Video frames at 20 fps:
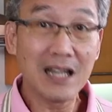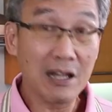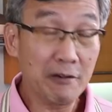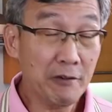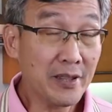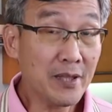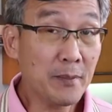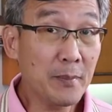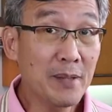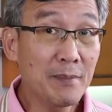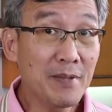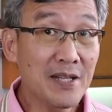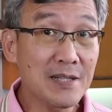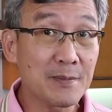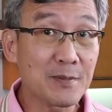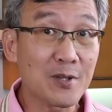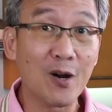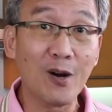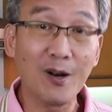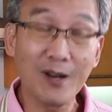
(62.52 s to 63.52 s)
และวิตามิน
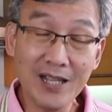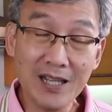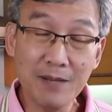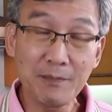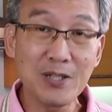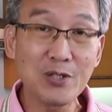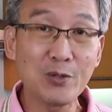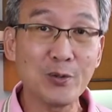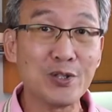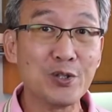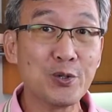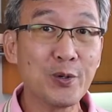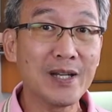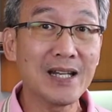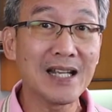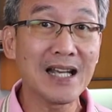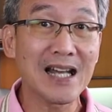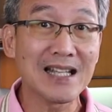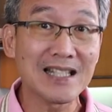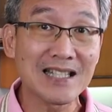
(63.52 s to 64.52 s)
B12 ก็ยังมีส่วนช่วยใน
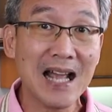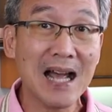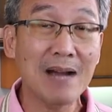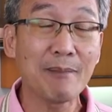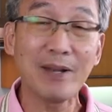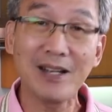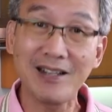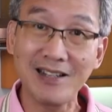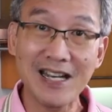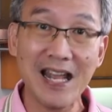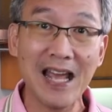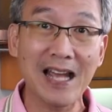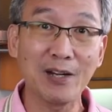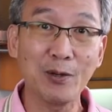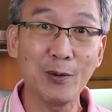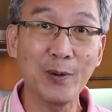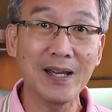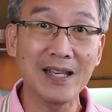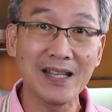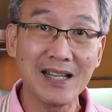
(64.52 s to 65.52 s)
การสร้างเม็ดเลือดแดง
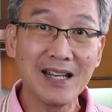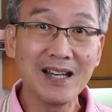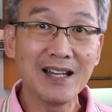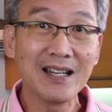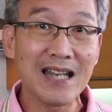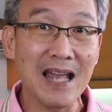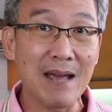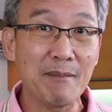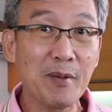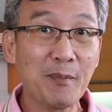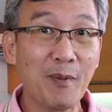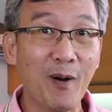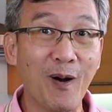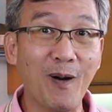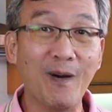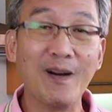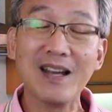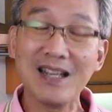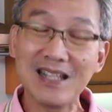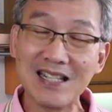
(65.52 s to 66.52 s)
ด้วย แถมไม่พอ
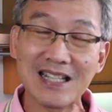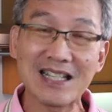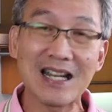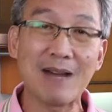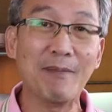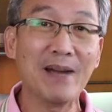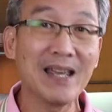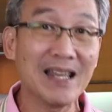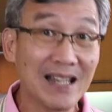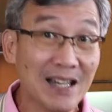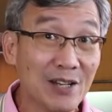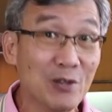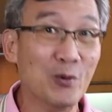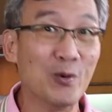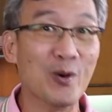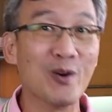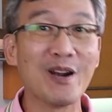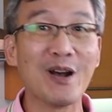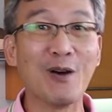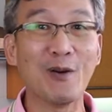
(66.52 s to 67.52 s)
ยังทำให้กระดูก
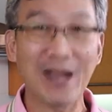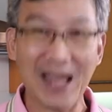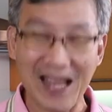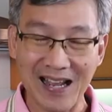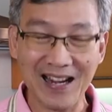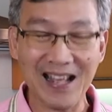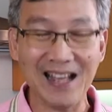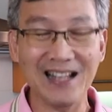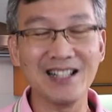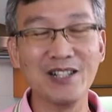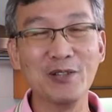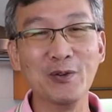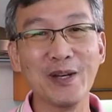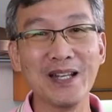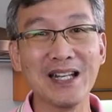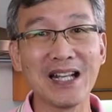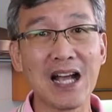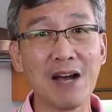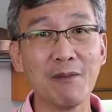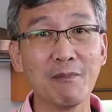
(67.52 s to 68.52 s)
ของเราแข็งแรงขึ้นด้วยค